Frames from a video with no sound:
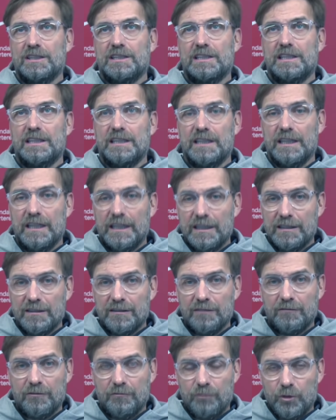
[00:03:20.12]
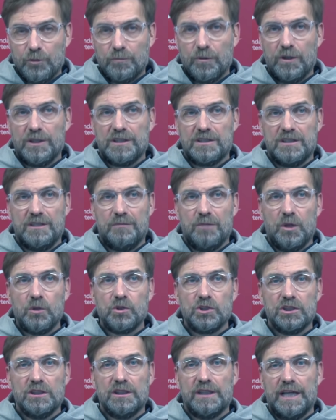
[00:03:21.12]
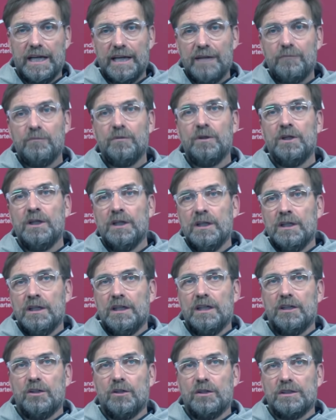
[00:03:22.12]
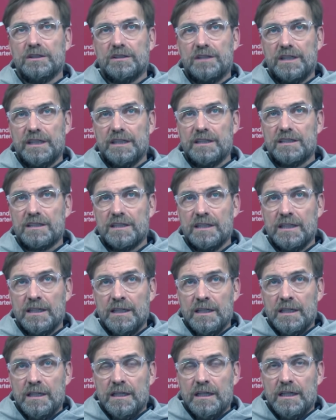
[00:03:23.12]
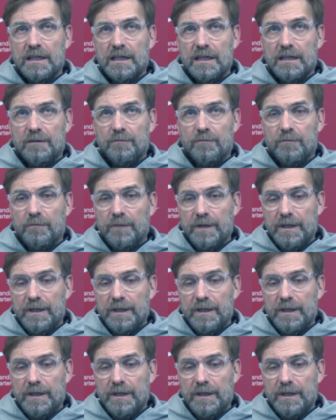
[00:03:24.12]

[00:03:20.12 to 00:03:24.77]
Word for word: Футбол — это эмоциональная игра, и все в таком духе. Um,